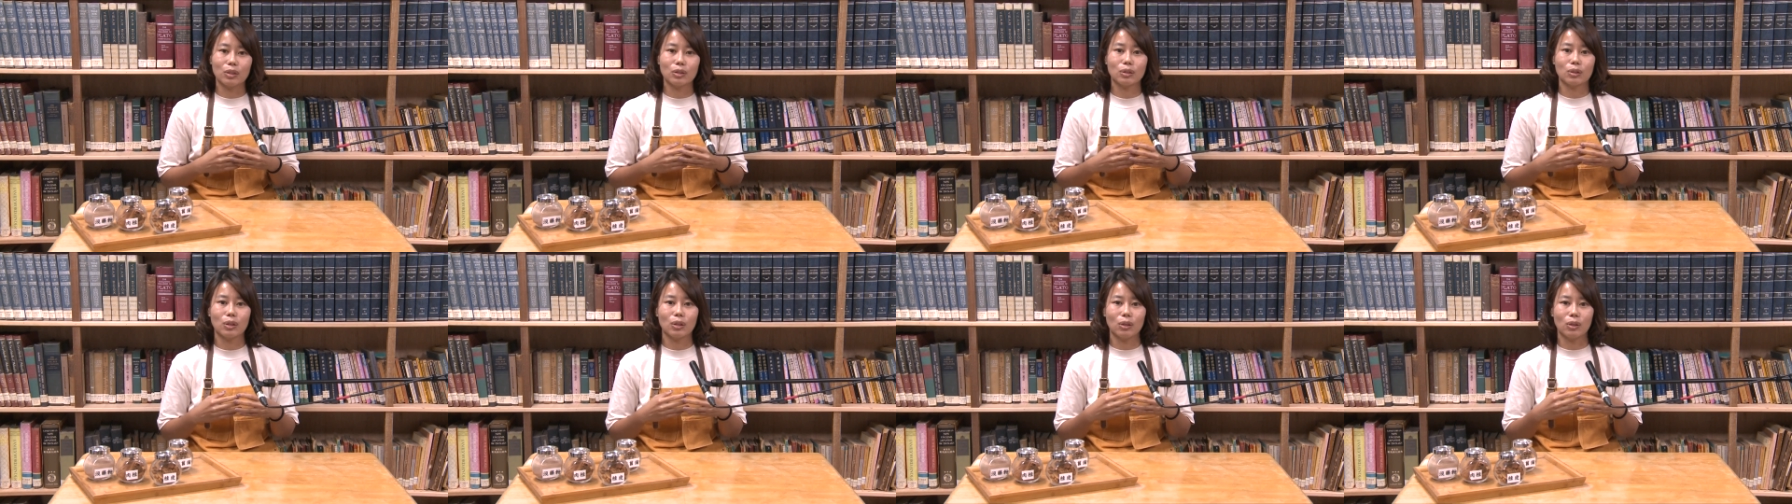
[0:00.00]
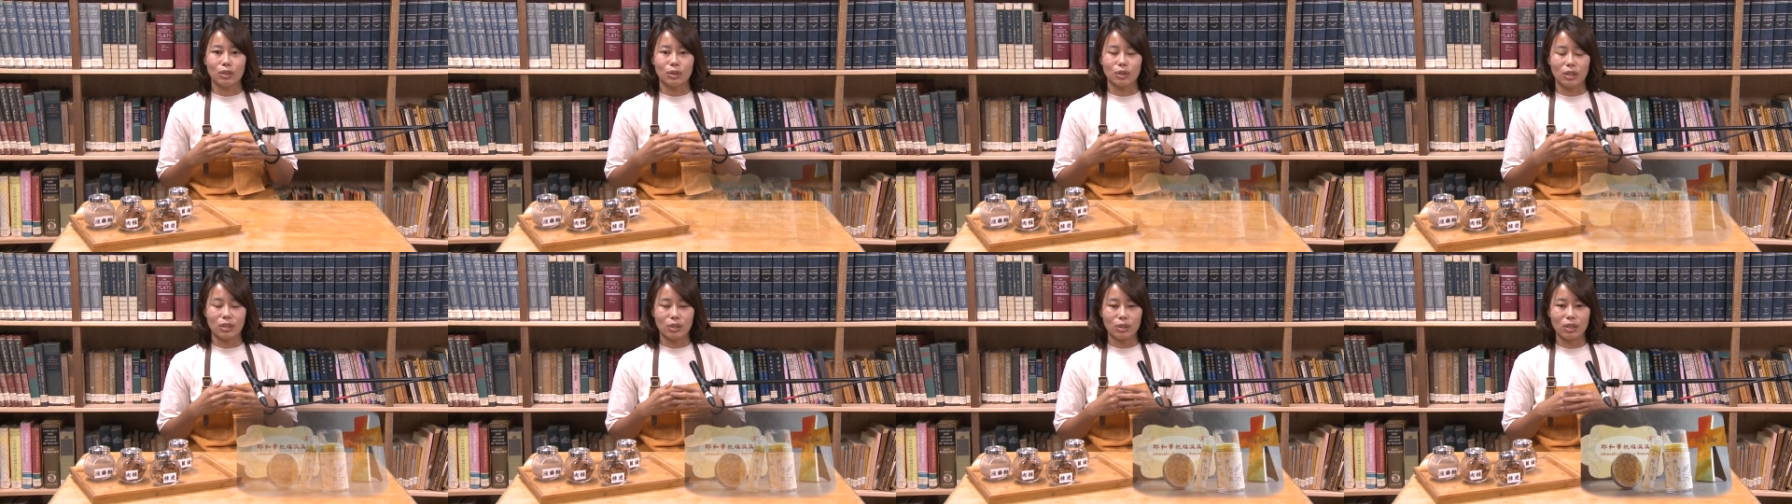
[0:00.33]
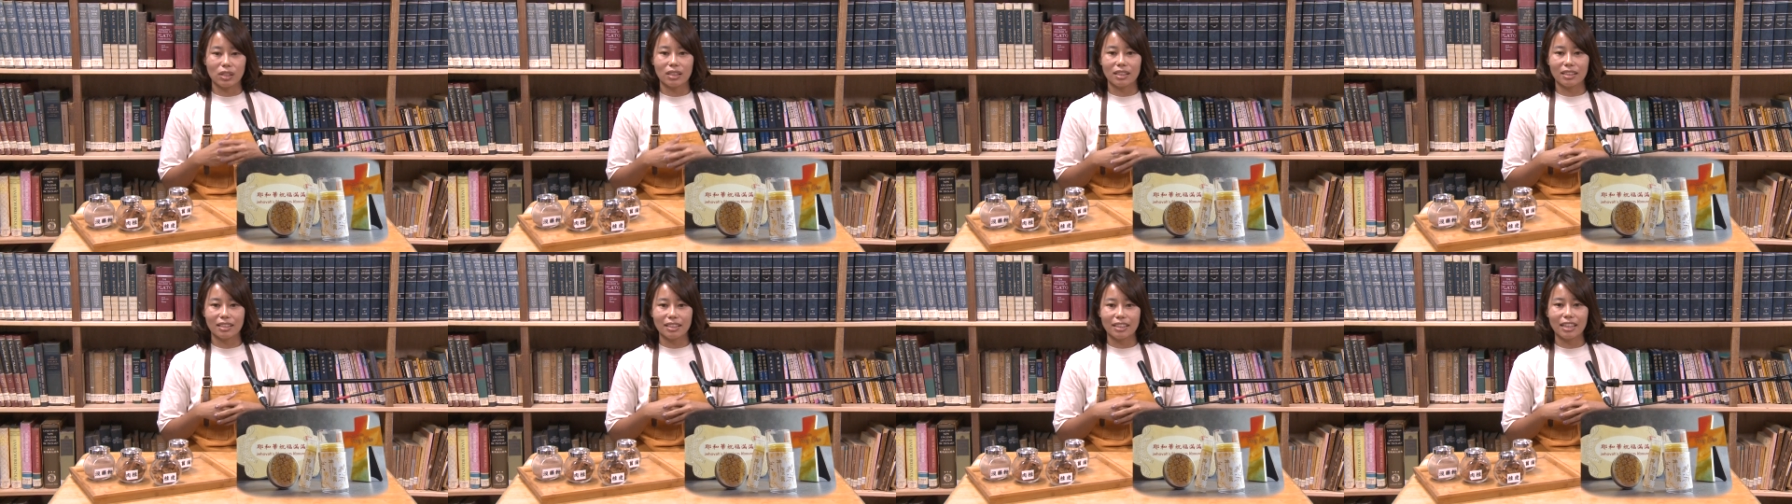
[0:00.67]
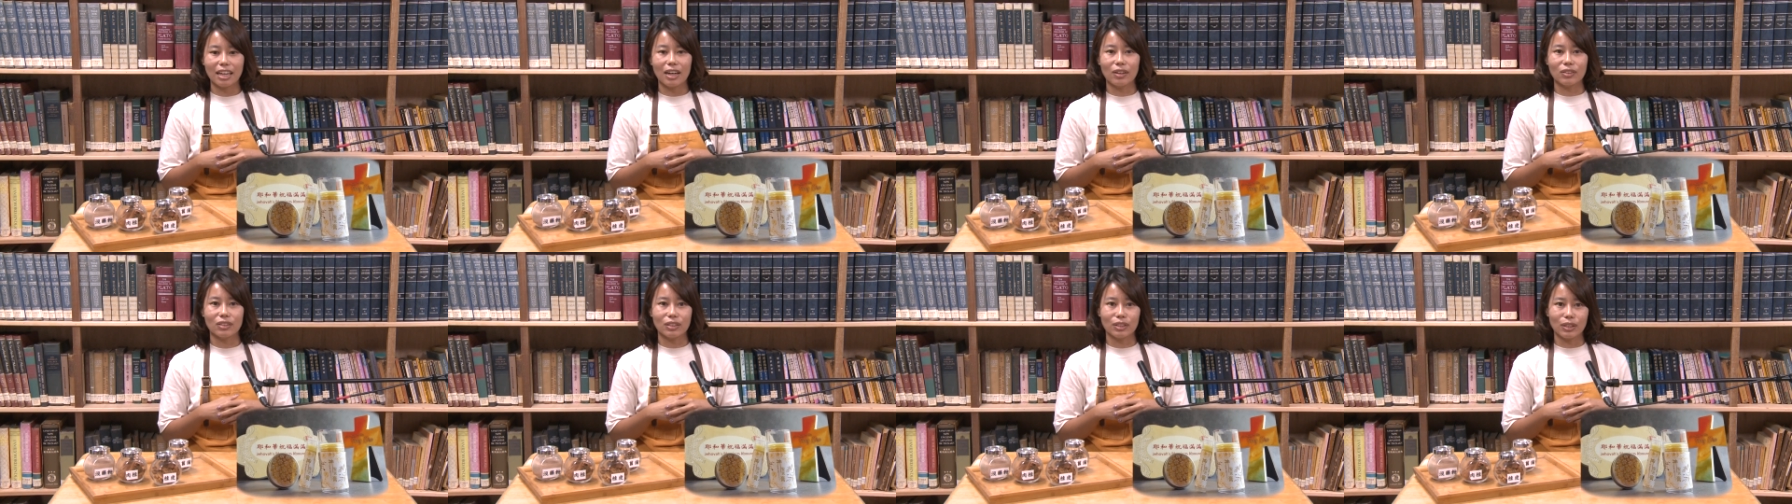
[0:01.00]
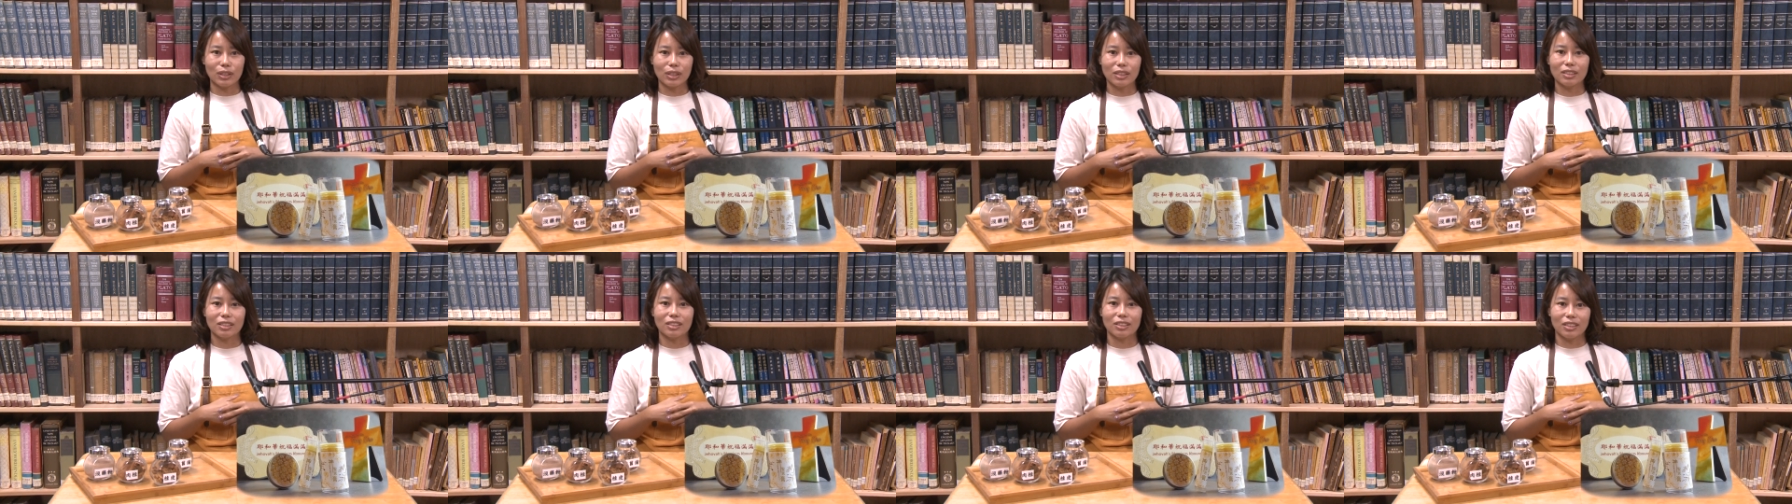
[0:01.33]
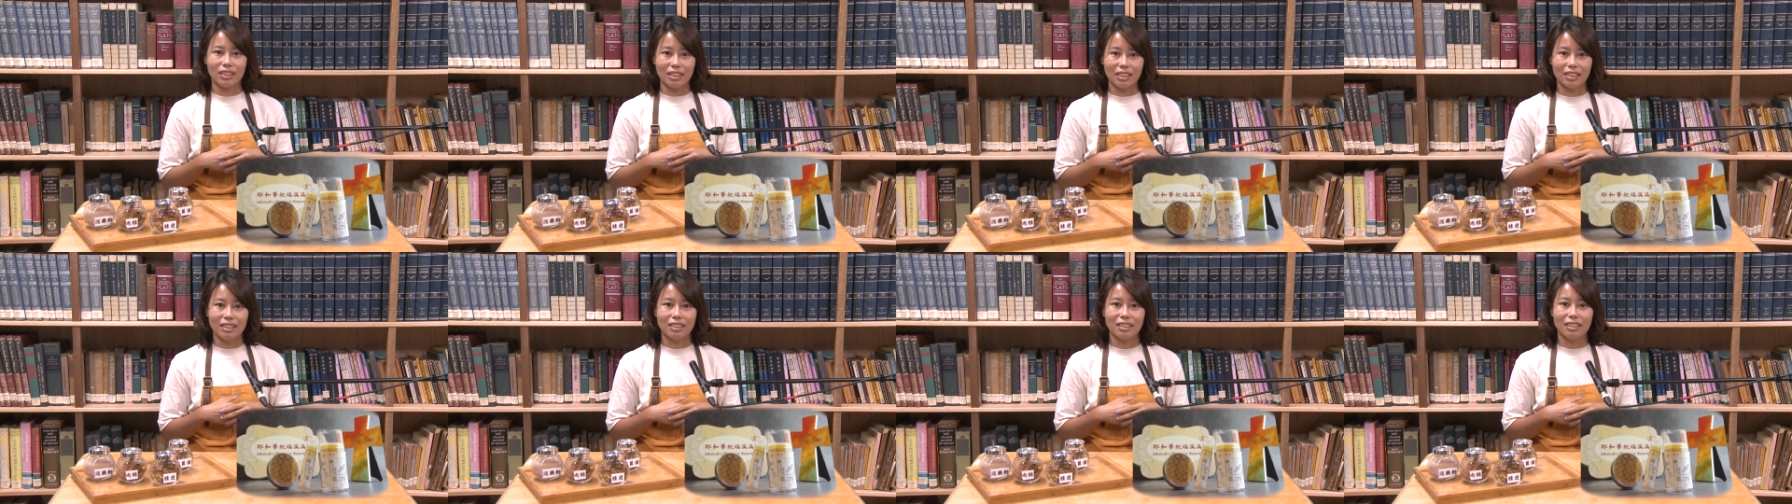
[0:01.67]
授神圣恩高的课
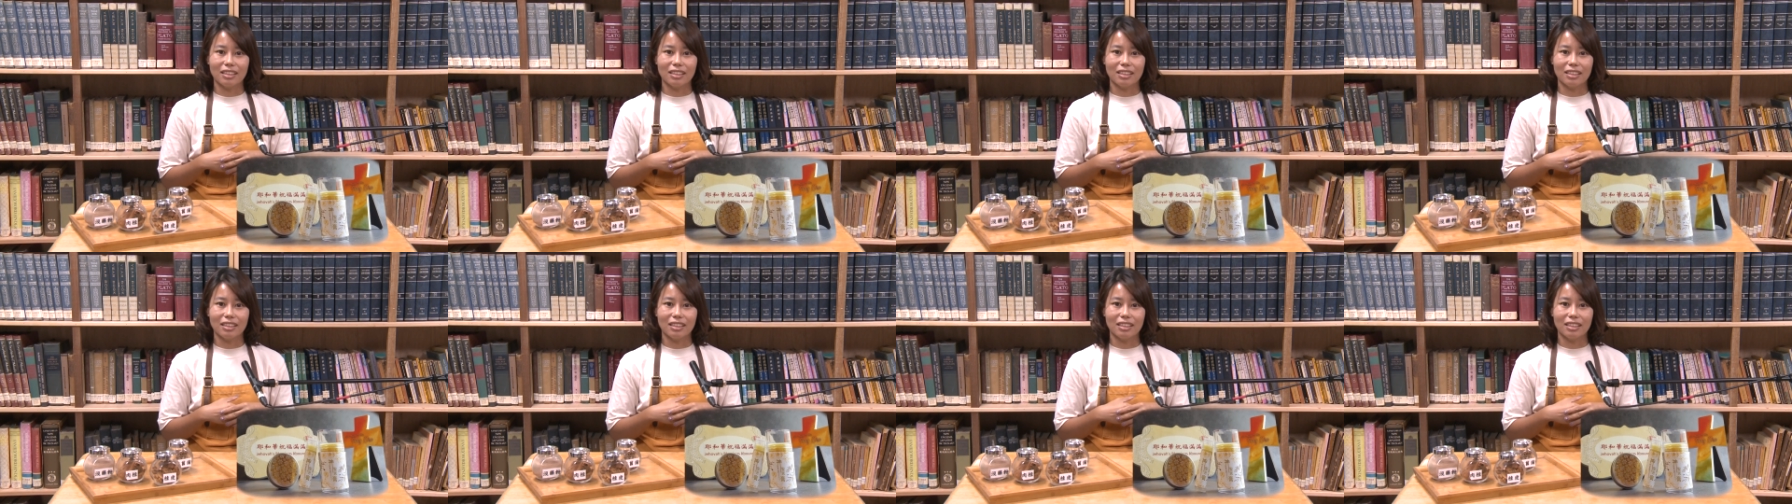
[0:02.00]
程。